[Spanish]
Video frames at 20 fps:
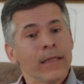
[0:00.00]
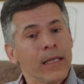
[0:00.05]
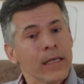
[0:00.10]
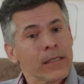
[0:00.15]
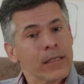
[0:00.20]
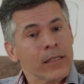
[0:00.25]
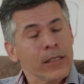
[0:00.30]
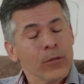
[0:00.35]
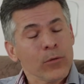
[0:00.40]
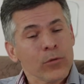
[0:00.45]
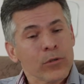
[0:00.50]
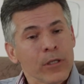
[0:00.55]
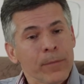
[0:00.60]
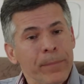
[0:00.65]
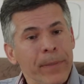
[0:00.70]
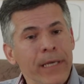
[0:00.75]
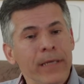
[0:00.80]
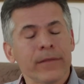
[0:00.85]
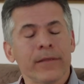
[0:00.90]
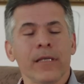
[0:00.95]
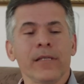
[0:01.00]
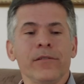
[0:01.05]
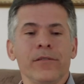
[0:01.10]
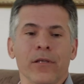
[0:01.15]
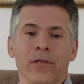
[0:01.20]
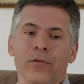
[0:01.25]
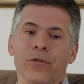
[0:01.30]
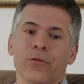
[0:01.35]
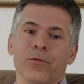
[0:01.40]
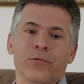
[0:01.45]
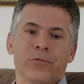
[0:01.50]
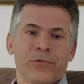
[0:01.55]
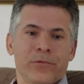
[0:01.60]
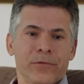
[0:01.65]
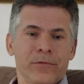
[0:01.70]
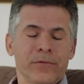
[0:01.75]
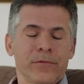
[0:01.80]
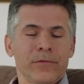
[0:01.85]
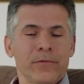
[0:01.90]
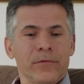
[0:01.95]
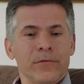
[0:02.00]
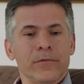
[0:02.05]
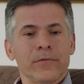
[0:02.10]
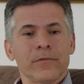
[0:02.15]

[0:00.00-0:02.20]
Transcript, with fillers: tocar aquello que le pertenece a Dios.